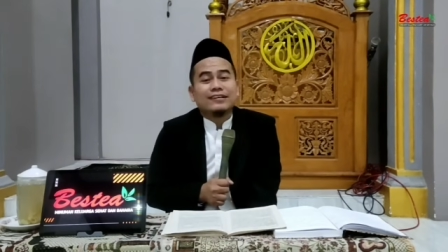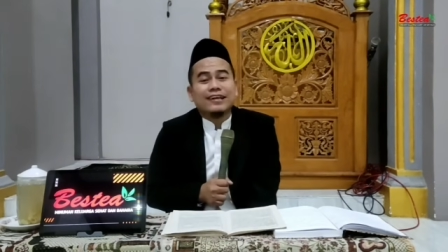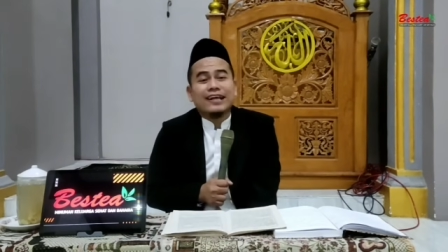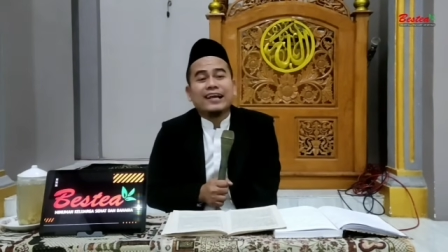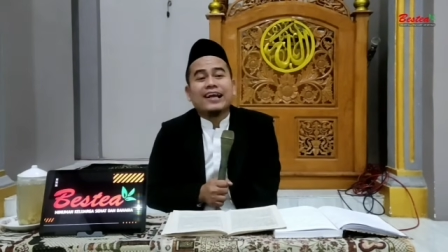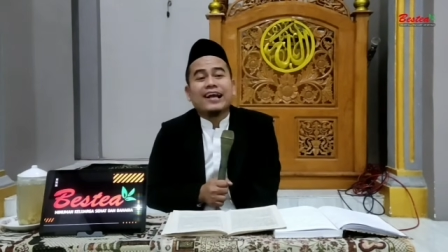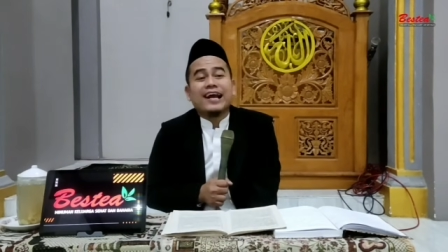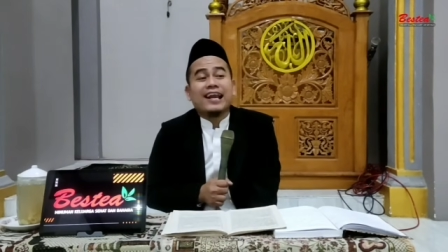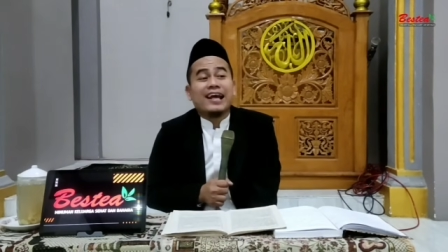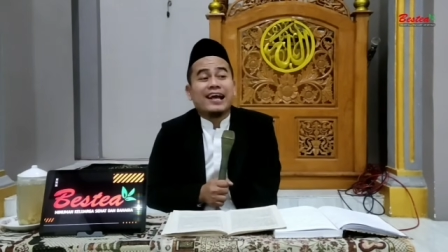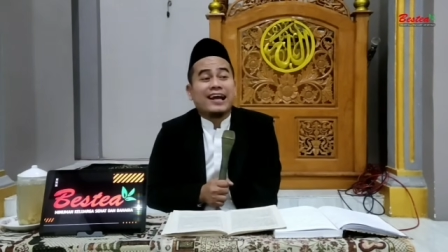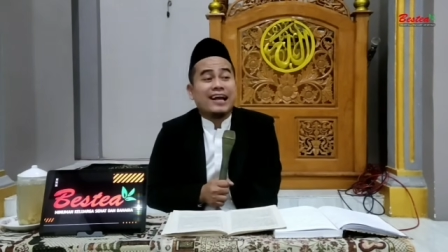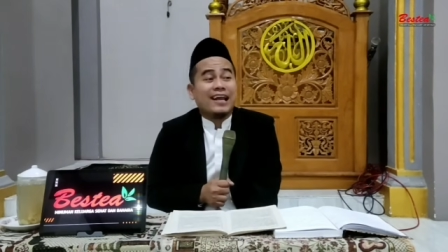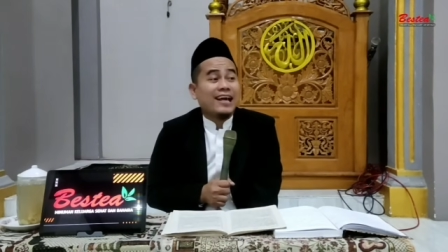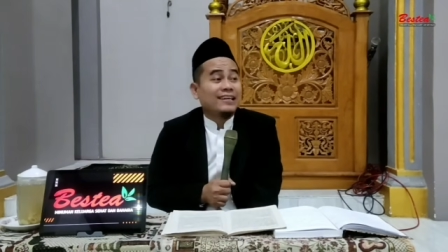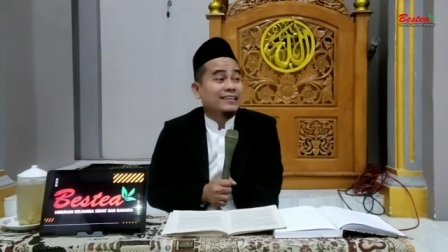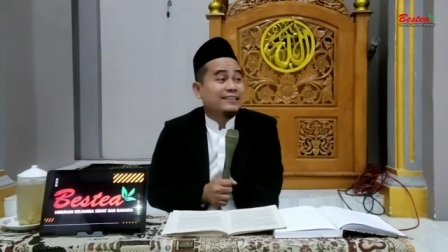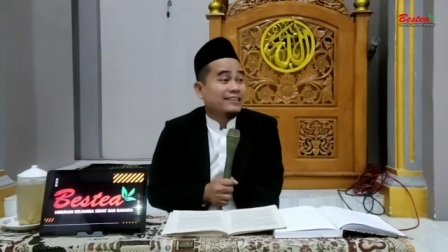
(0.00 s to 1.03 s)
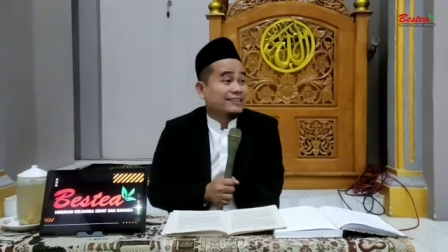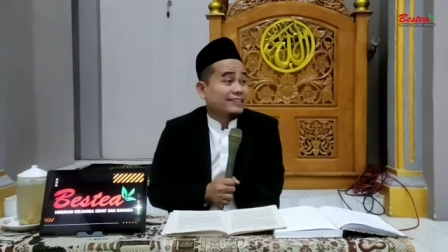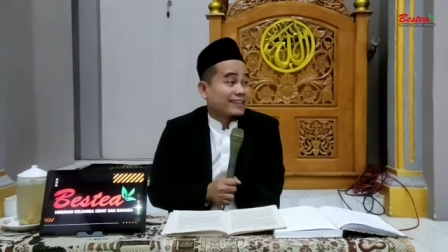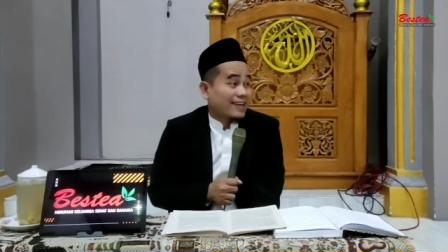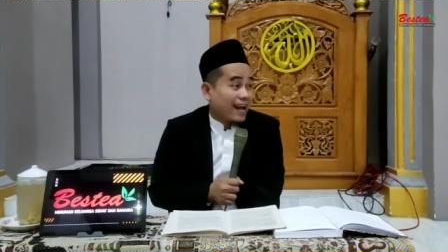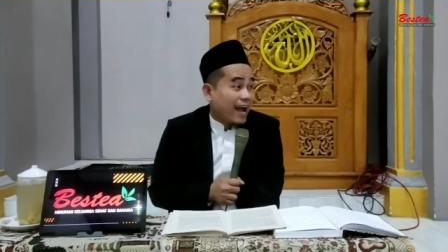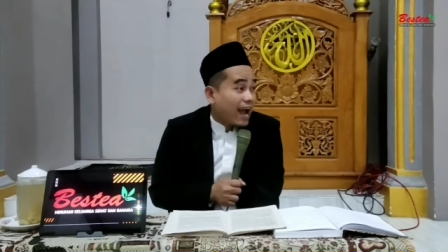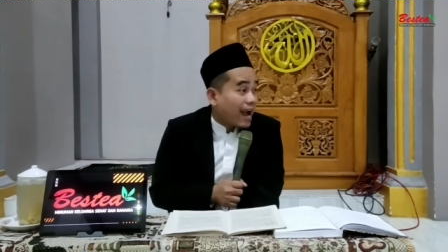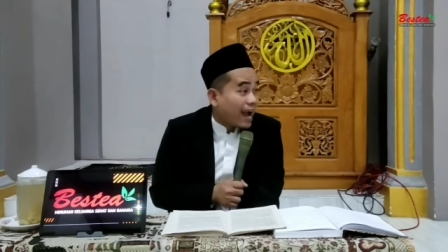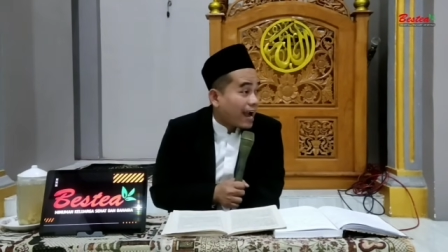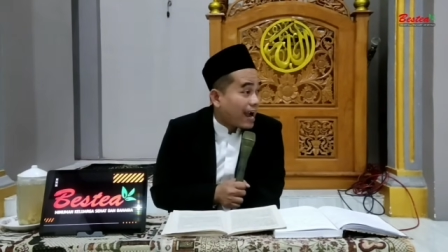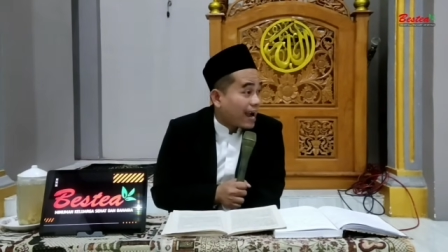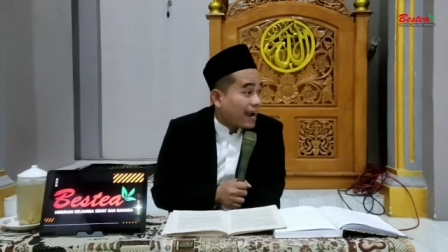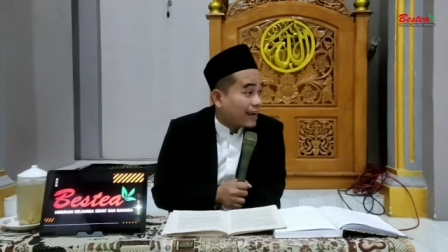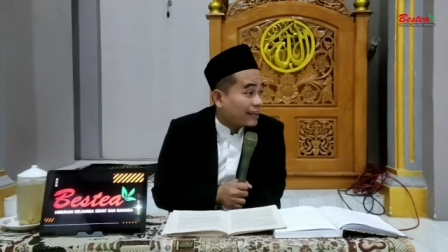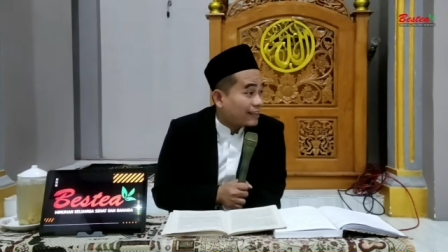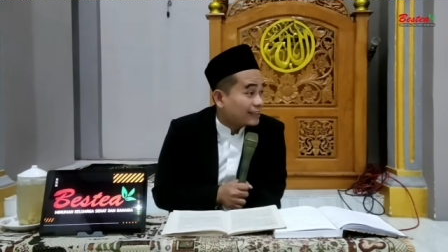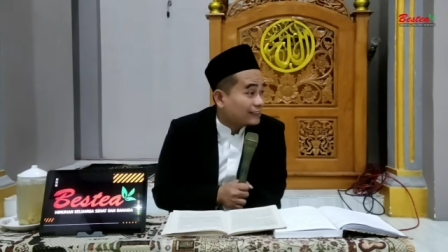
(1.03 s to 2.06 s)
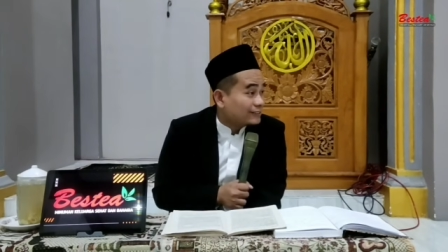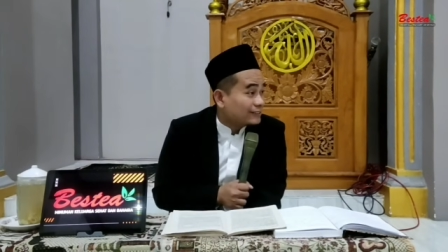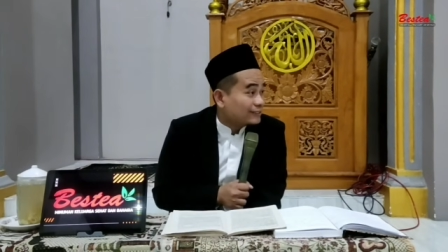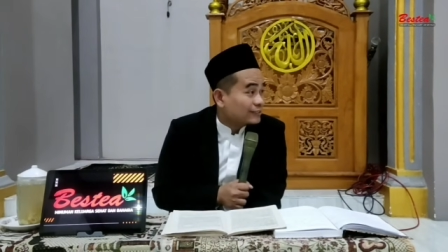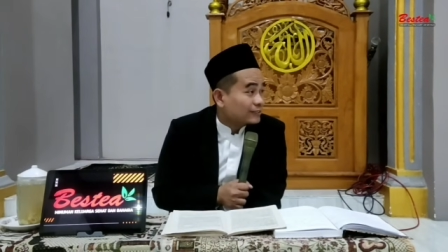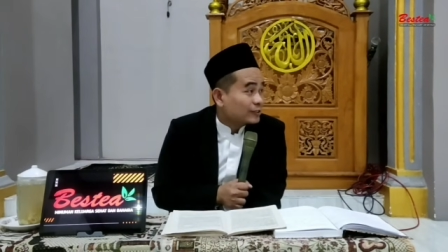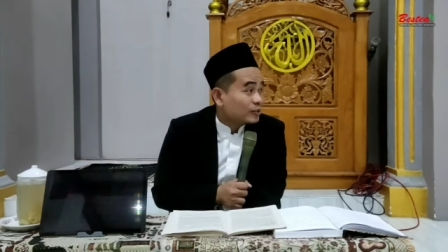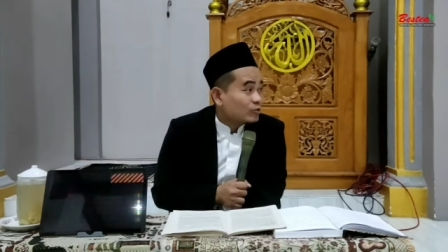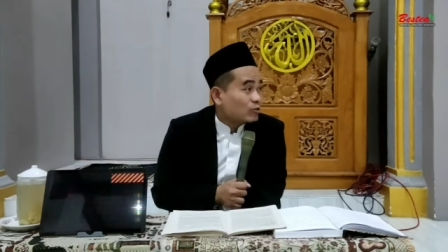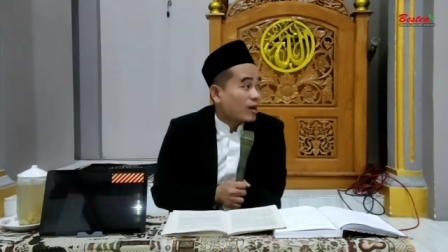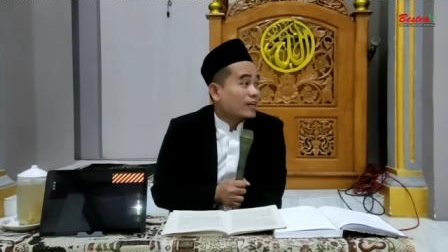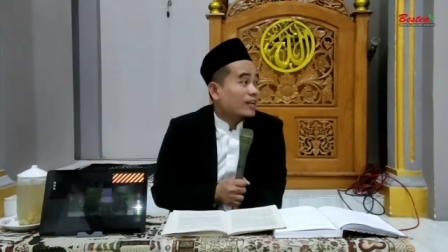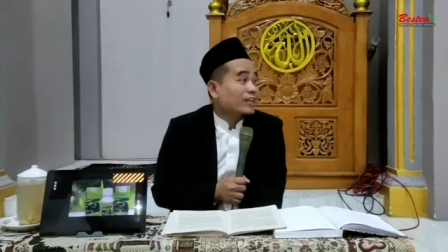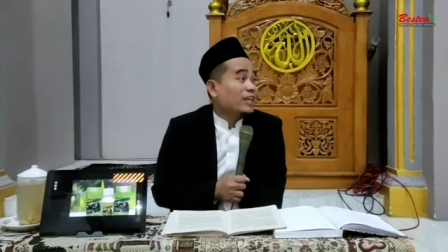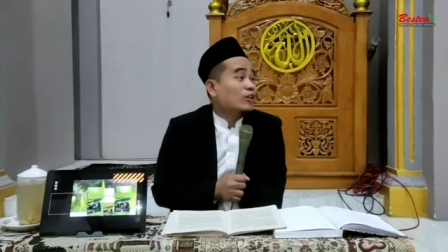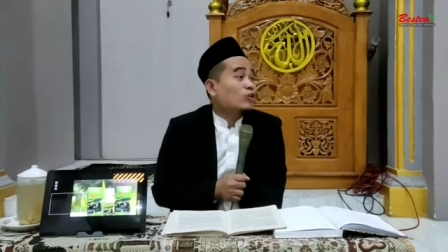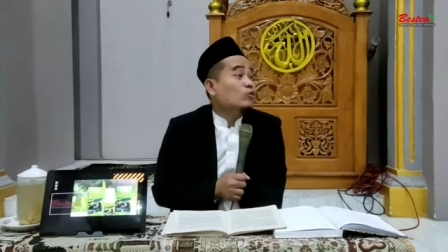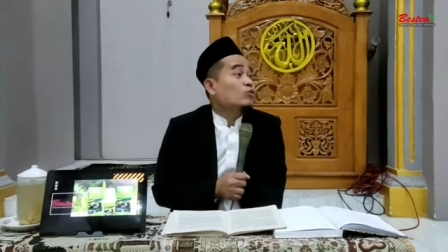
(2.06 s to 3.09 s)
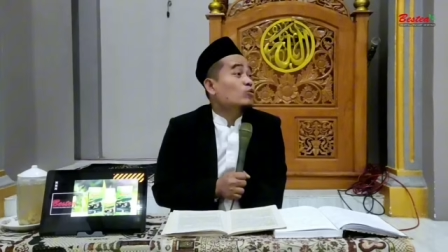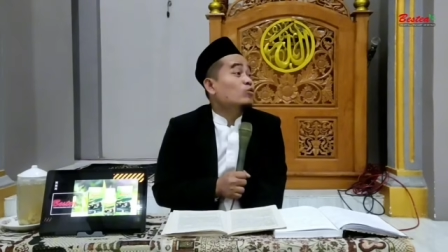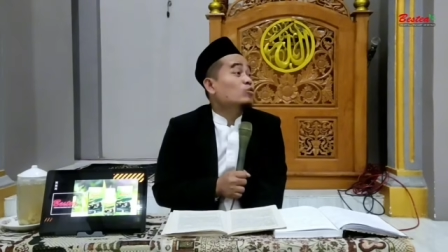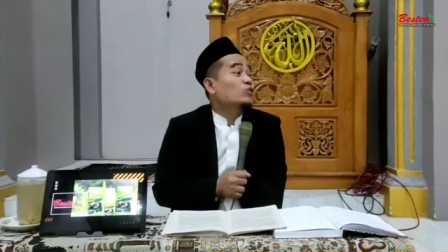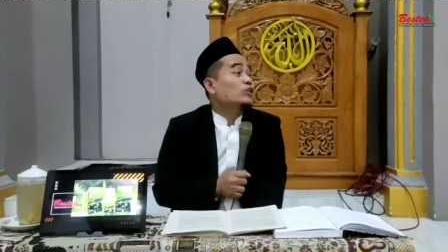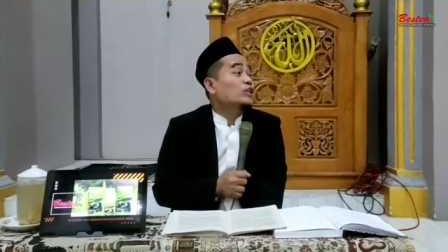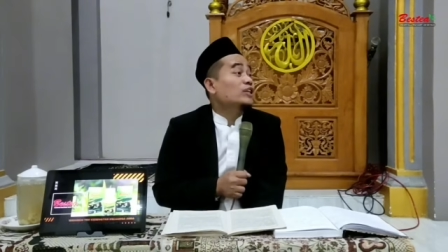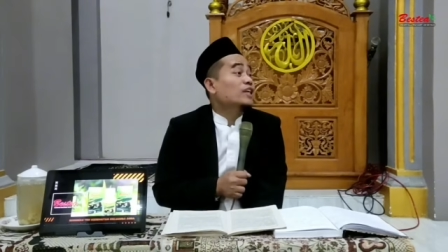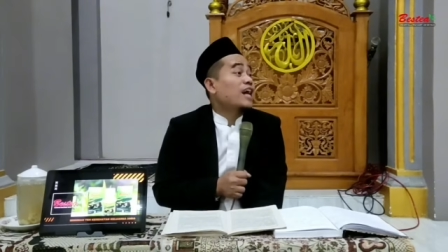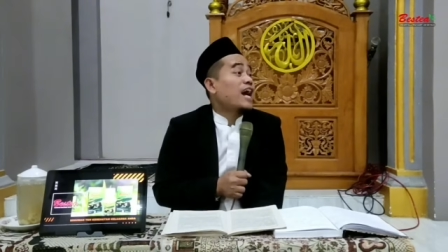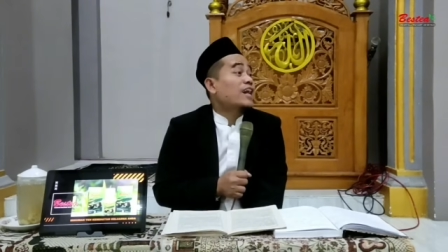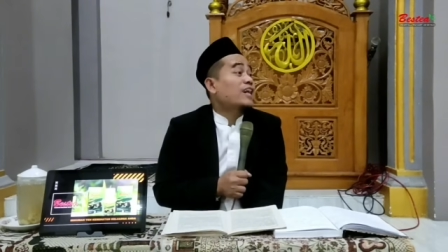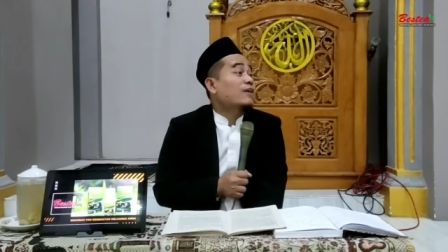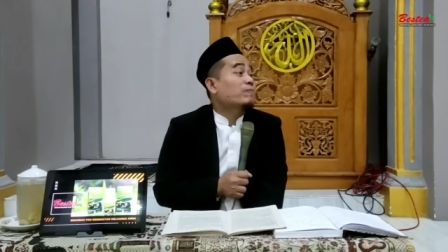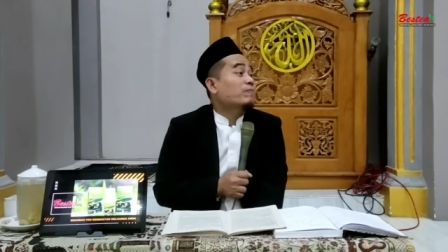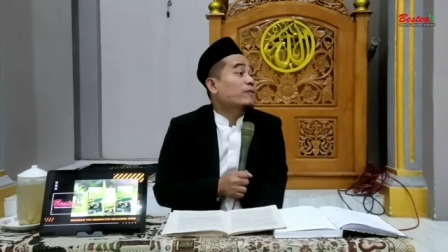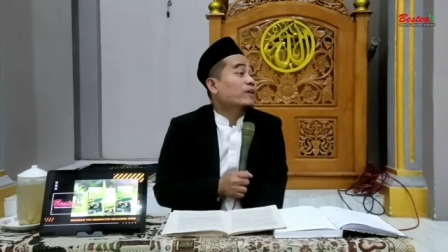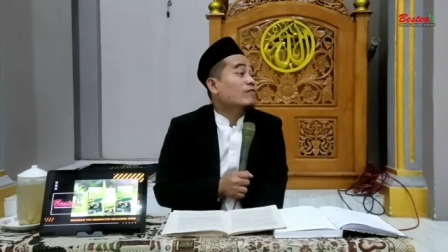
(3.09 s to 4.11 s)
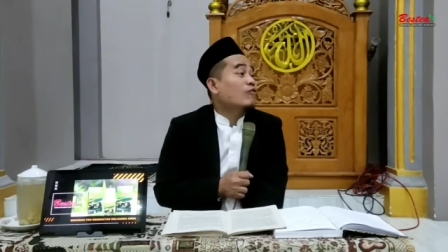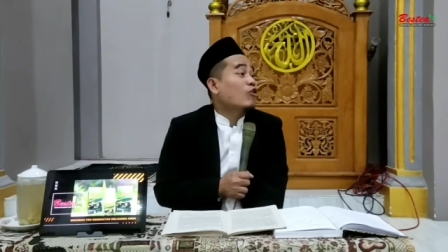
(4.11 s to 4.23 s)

nek ngalang itu terak soalnya nek nuruti karpe